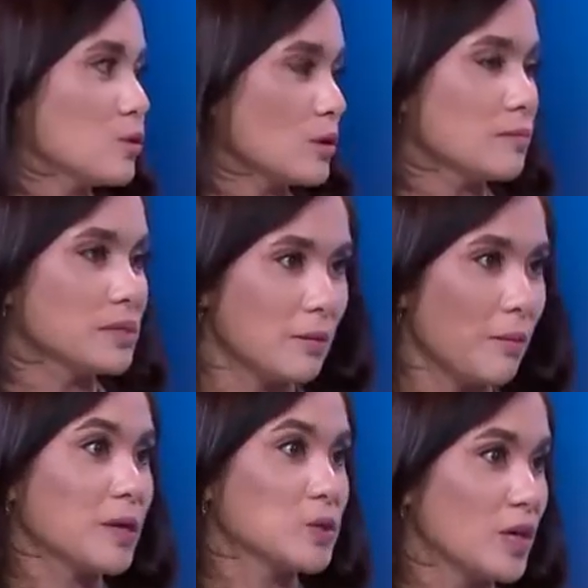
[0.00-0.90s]
bisa
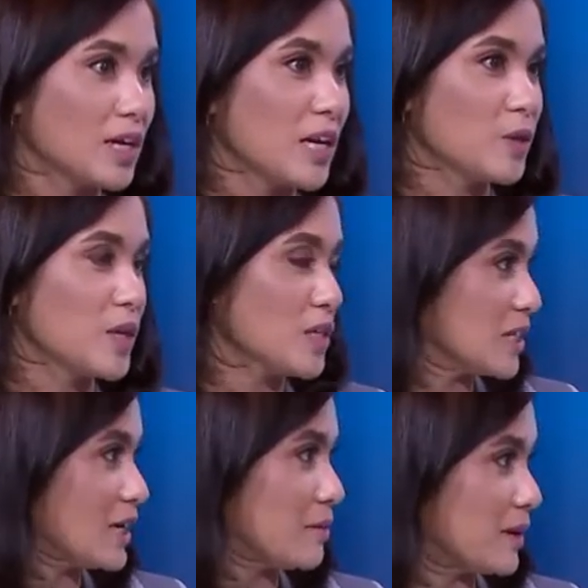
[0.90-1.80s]
memajukan Indonesia
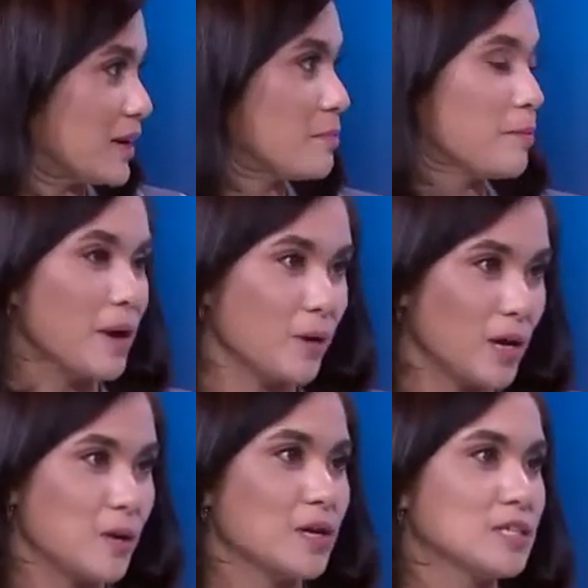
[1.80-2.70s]
ya Pak ya, yeah. membangun
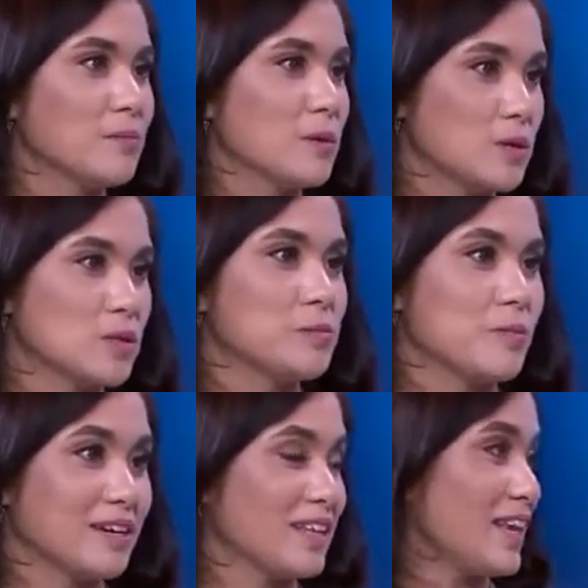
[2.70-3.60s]
Indonesia yeah. menuju
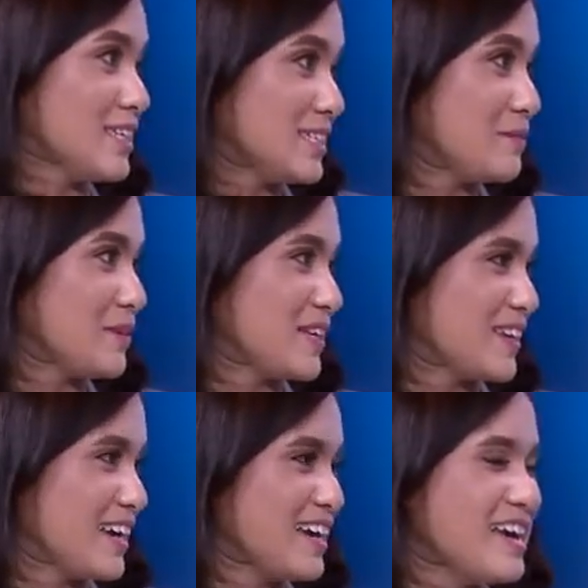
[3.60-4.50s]
smart nation begitu
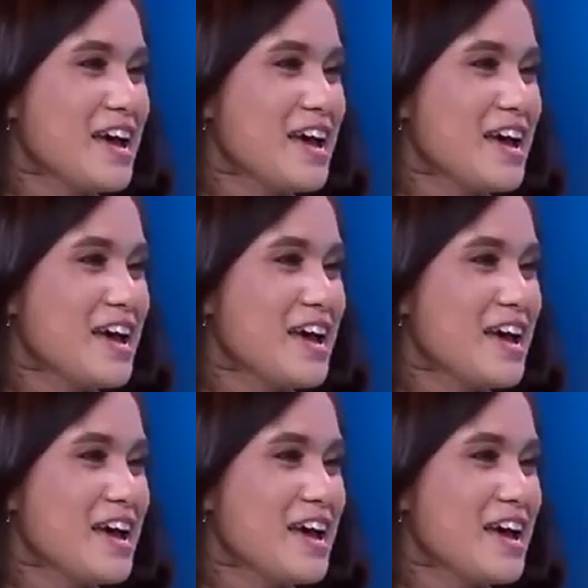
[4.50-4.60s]
ya. Yes. Iya.